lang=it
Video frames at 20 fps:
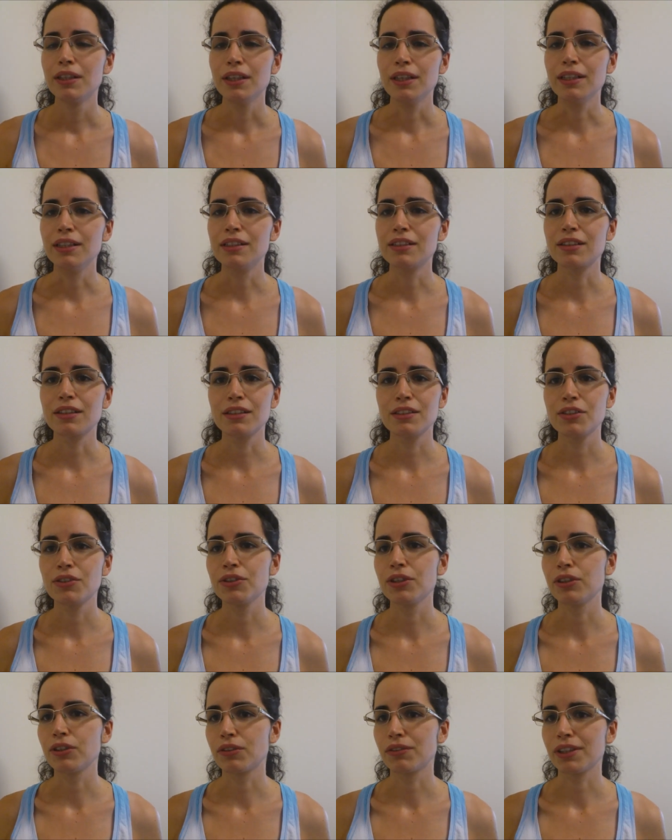In
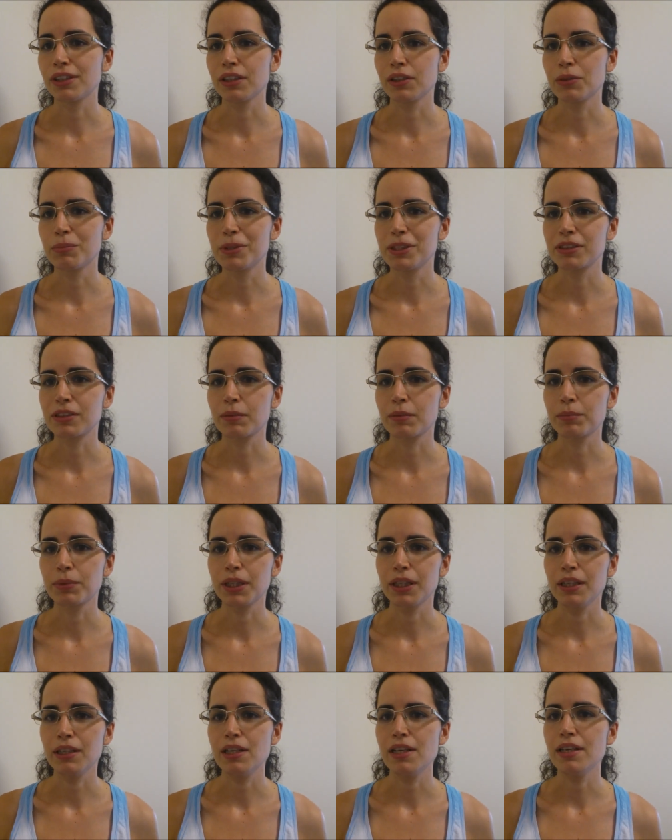descrizione trovate come
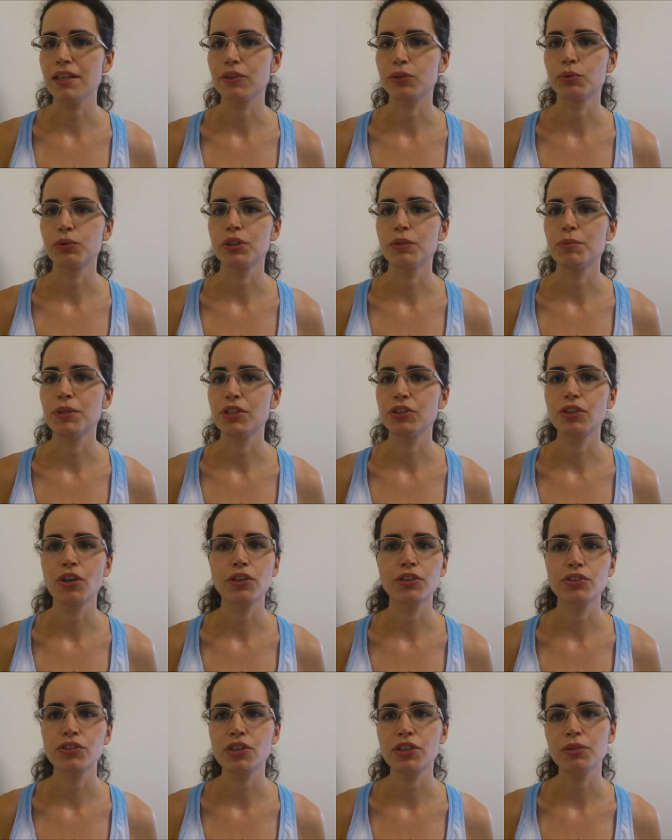sempre il link a tutti i miei
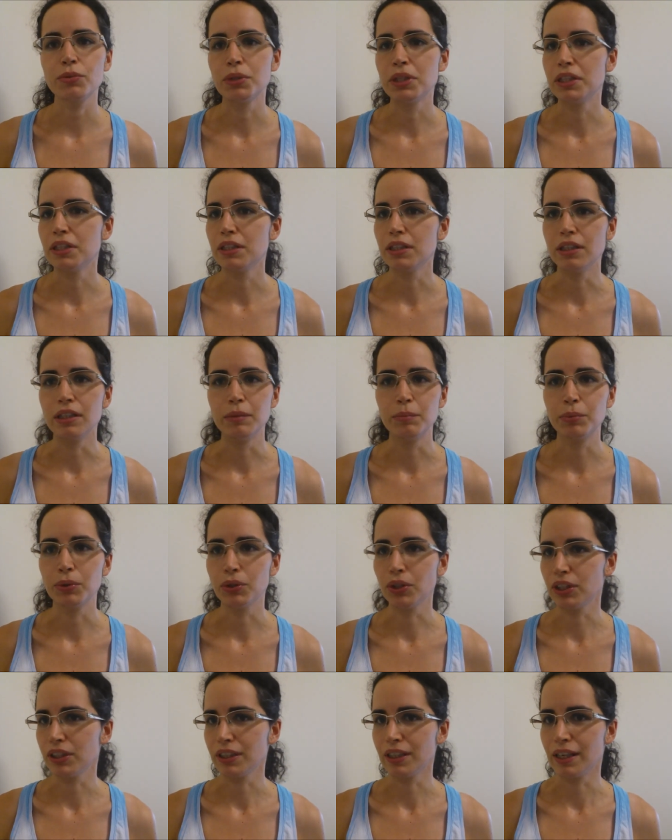social, quindi
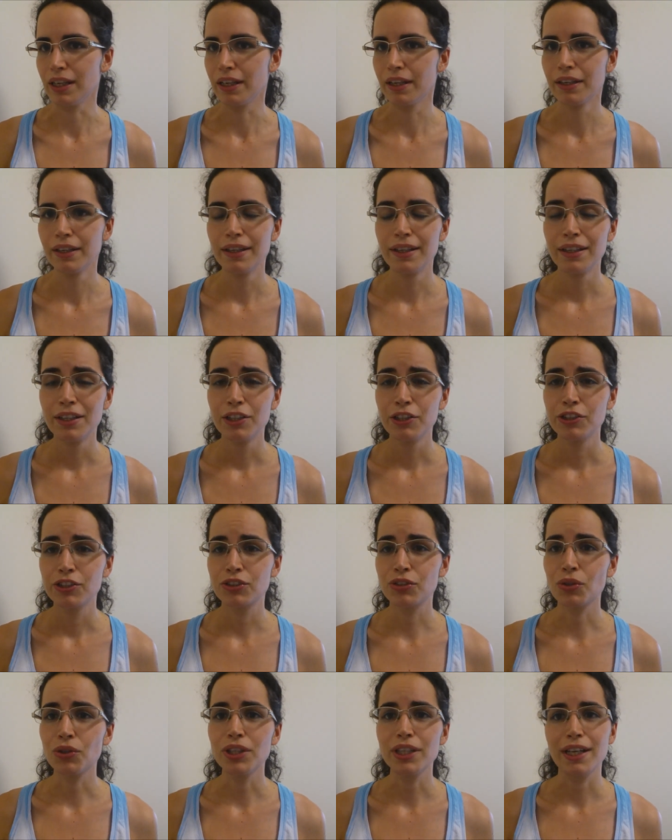potete
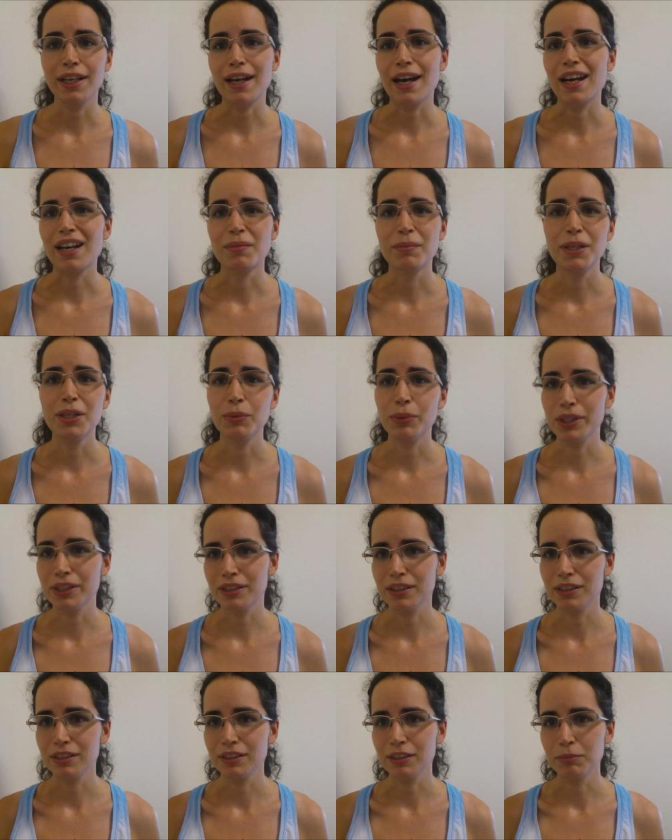stalkerarmi in
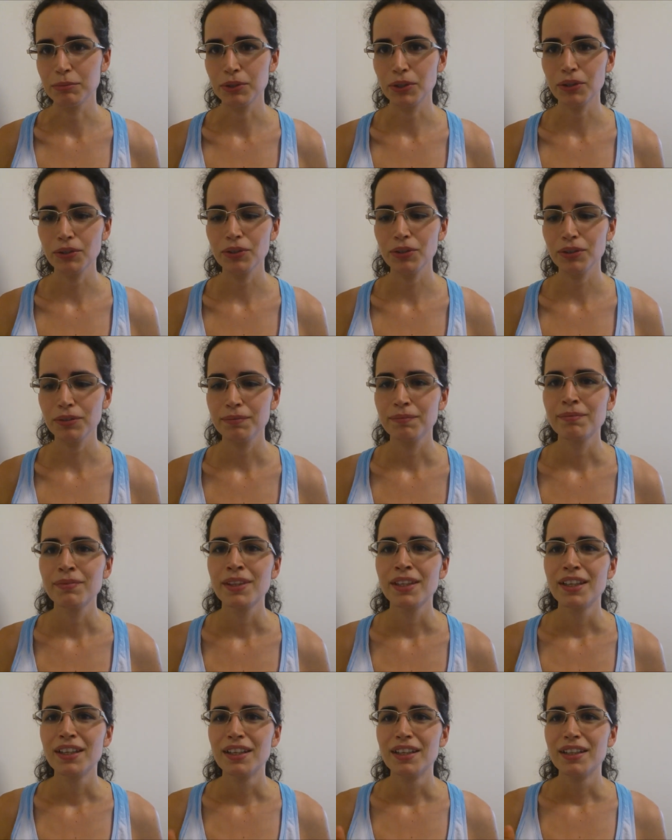qualsiasi modo.
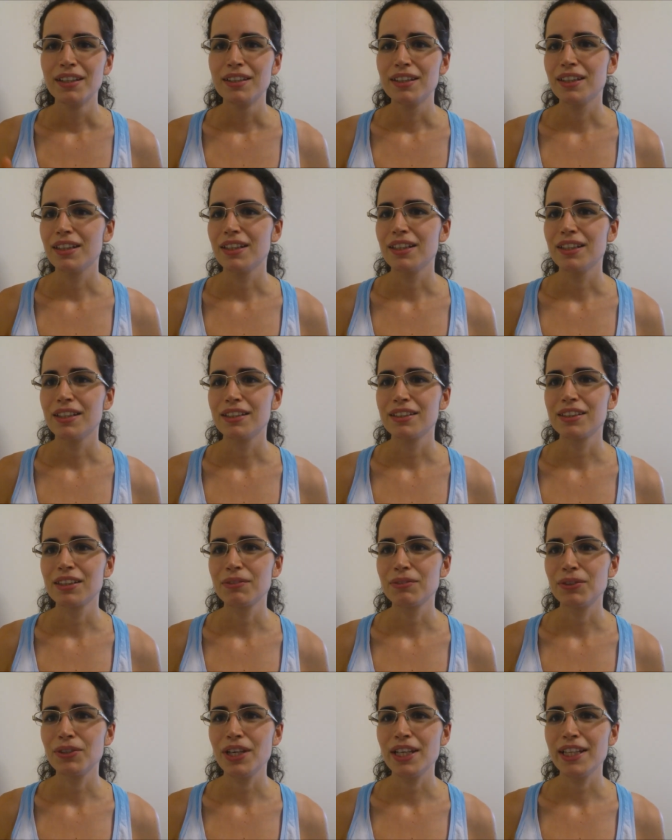Eh,
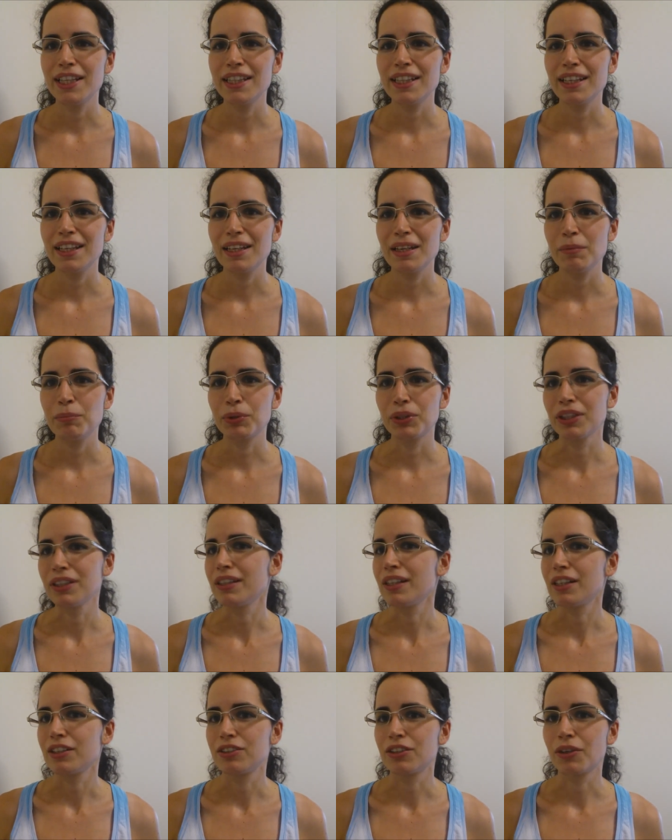se volete
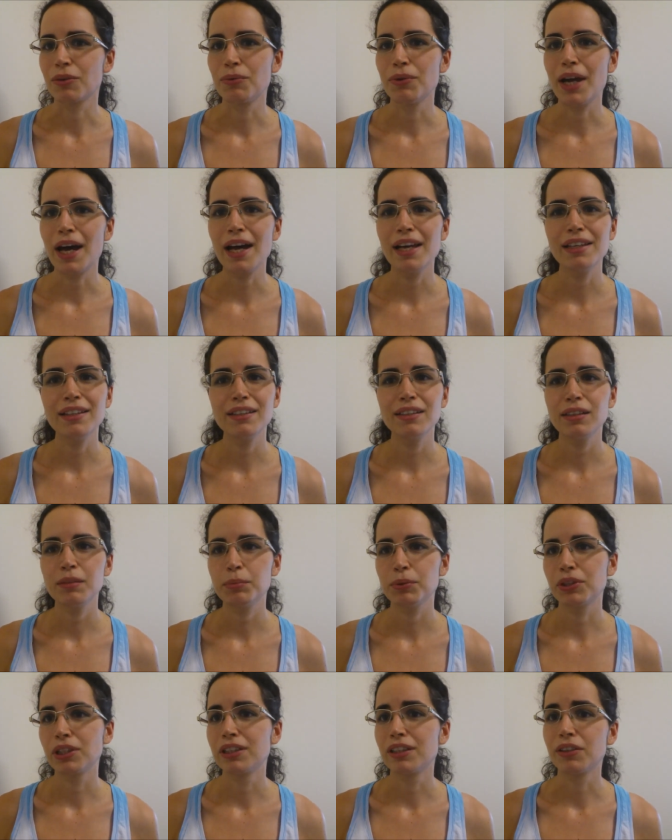potete lasciare un like,
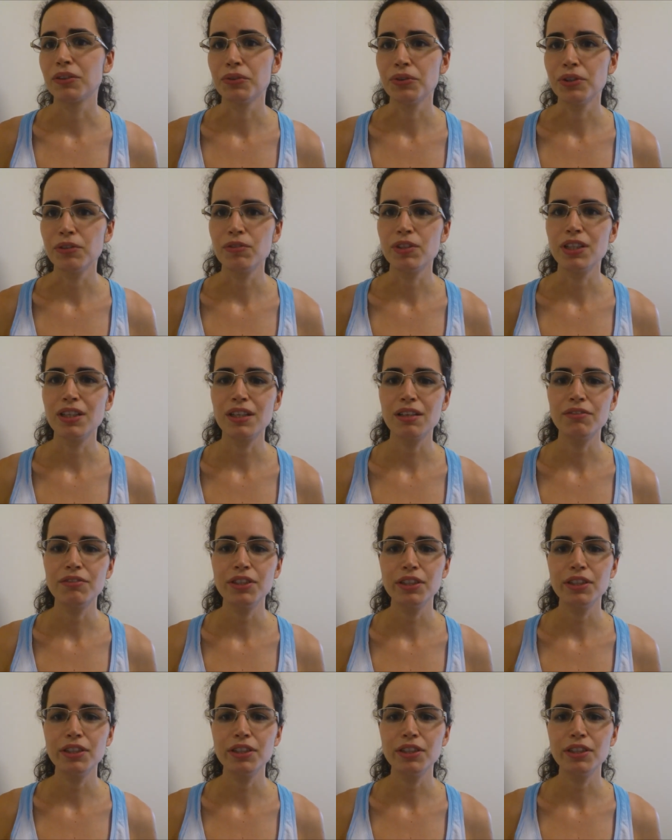potete condividere il